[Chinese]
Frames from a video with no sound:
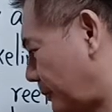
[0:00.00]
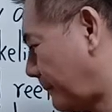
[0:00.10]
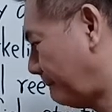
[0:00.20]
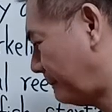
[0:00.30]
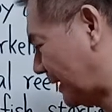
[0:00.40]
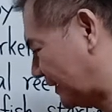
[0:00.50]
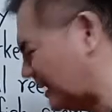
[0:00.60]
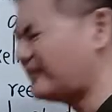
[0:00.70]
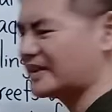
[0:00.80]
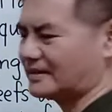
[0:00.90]
于
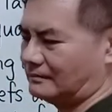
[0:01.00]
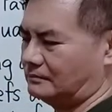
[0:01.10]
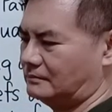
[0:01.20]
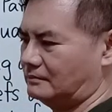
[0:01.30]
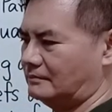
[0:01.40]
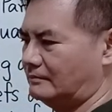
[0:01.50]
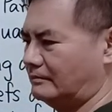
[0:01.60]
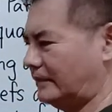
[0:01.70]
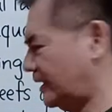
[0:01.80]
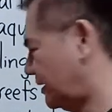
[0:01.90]

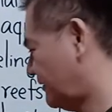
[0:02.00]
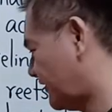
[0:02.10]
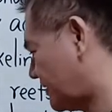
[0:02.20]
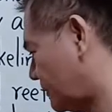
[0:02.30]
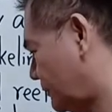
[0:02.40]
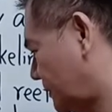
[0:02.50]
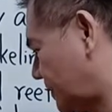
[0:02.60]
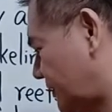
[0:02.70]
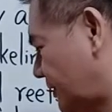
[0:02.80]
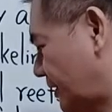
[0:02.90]
magnificent，magnificent，或者
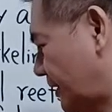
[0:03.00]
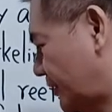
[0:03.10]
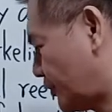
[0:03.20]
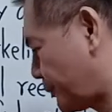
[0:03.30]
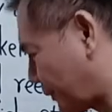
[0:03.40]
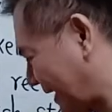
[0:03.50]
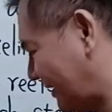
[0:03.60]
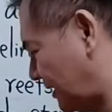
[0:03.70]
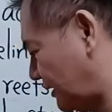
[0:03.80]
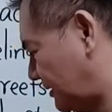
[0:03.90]
是
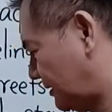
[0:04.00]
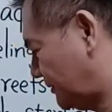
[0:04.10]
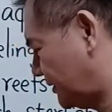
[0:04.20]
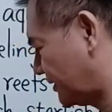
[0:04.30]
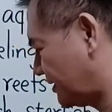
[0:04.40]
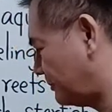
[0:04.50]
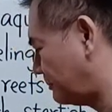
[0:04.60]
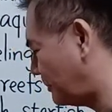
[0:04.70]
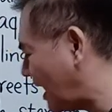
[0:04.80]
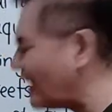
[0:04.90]
splendid，或者是
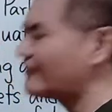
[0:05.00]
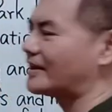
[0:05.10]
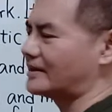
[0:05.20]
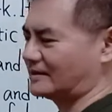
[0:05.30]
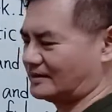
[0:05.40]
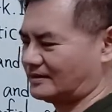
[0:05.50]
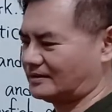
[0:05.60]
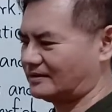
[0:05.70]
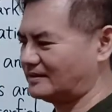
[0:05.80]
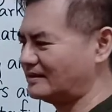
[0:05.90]
m a r v e l o u
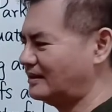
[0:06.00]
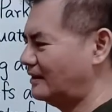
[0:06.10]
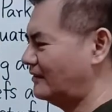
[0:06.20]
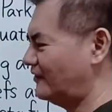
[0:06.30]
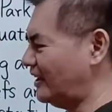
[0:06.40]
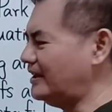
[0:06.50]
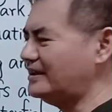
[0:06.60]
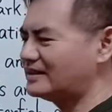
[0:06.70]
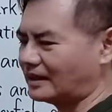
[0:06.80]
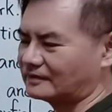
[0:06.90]
s
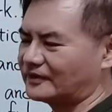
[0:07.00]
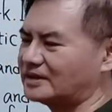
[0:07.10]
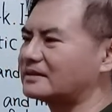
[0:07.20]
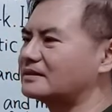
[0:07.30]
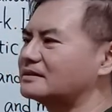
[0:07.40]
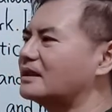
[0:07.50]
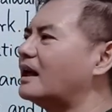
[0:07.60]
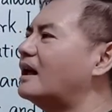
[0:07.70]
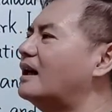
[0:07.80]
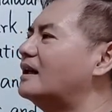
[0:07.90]
非常非常的
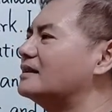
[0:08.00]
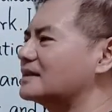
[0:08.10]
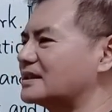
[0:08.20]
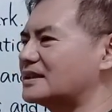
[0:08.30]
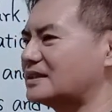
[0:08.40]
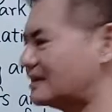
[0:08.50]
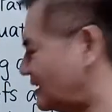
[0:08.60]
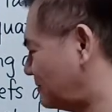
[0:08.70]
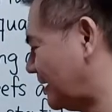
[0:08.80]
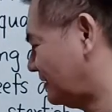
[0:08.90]
啊，这个奇
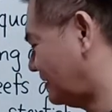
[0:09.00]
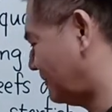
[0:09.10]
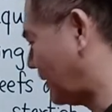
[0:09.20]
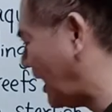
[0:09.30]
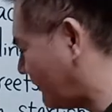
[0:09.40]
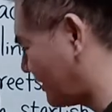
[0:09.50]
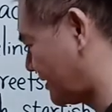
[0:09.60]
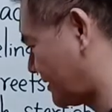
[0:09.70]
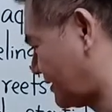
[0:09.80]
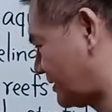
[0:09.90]
迹般的 m a r v e l o u
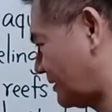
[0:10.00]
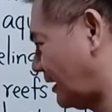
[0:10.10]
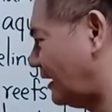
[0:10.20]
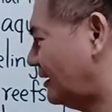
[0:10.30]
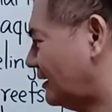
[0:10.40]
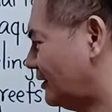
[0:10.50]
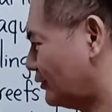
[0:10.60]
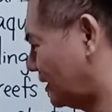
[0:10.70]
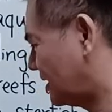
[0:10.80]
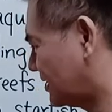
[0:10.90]
s 啊。
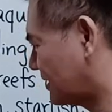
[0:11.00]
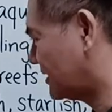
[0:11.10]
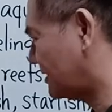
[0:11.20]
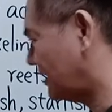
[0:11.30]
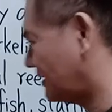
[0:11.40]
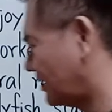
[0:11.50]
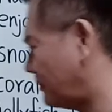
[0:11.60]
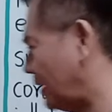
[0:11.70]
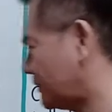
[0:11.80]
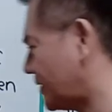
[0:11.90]
所以这个是这样的一个
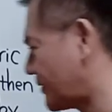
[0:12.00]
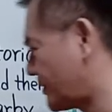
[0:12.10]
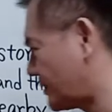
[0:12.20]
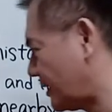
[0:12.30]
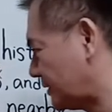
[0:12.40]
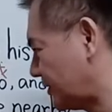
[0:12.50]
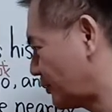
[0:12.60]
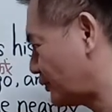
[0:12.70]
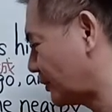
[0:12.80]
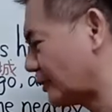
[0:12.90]
mountains 啊，这是
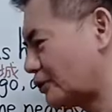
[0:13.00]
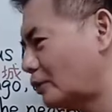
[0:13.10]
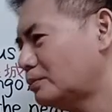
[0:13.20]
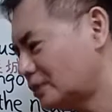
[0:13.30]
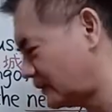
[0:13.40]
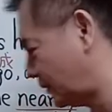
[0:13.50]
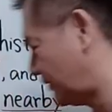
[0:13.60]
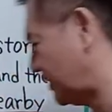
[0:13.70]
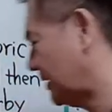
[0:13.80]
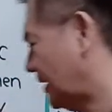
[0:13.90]
所谓的东部的部分。